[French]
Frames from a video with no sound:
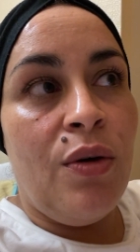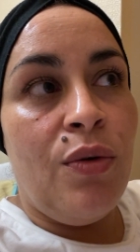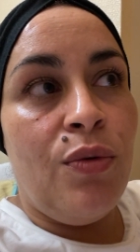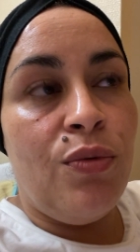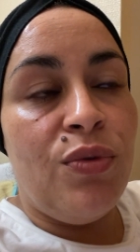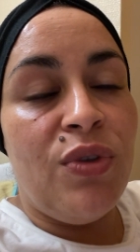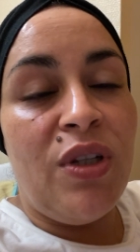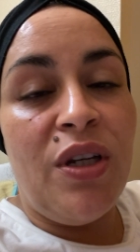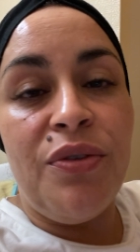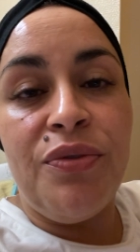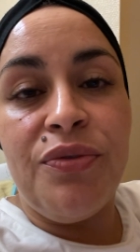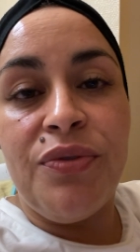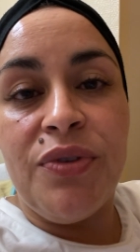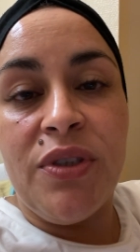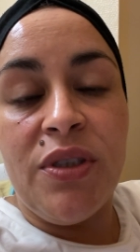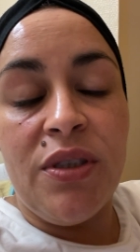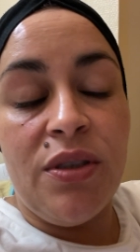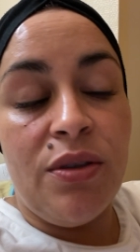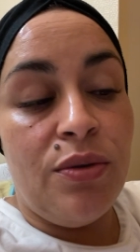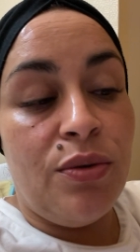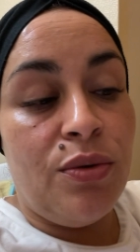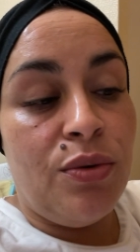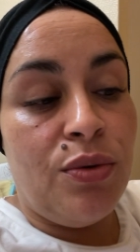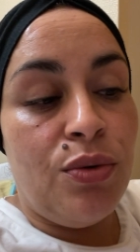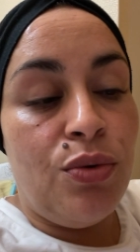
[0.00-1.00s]
On a fait
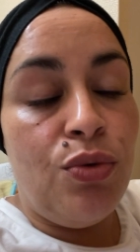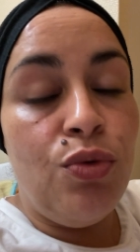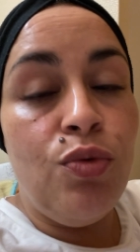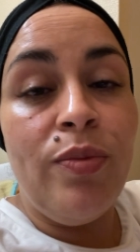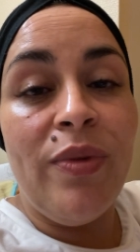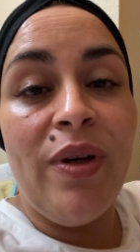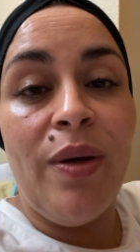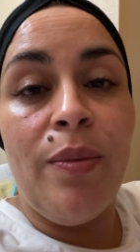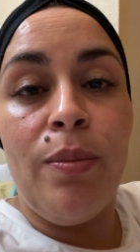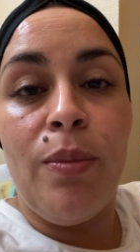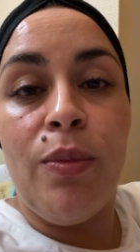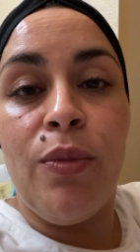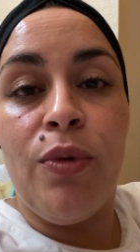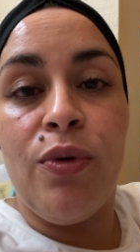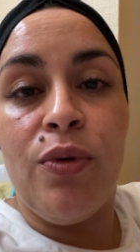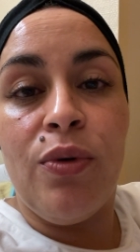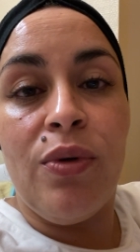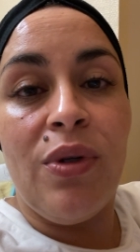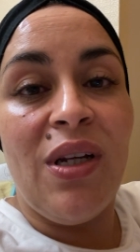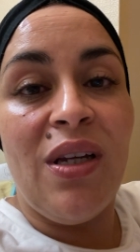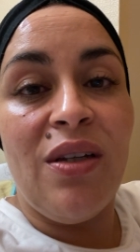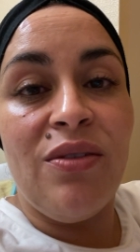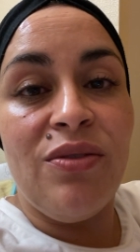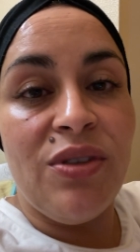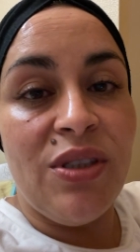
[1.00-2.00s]
euh, nous-mêmes euh,
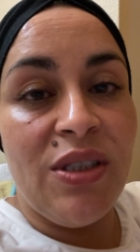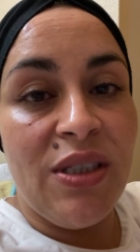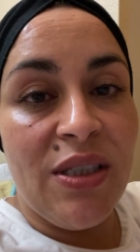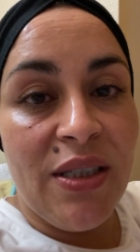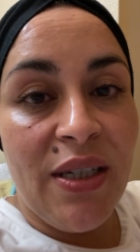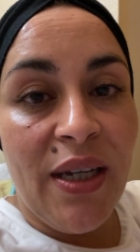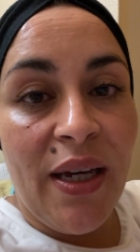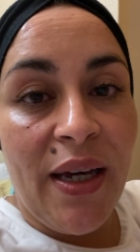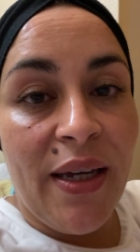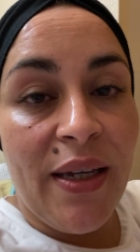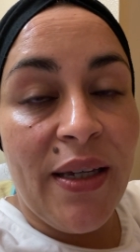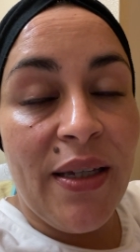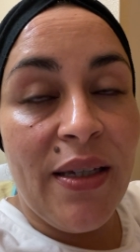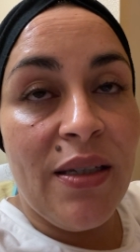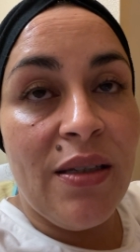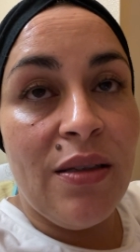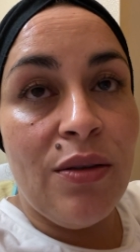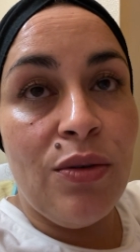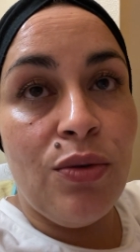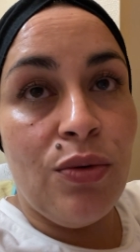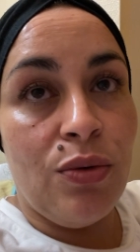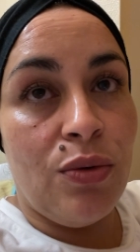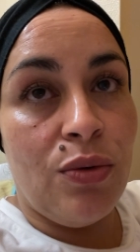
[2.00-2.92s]
la vinaigrette,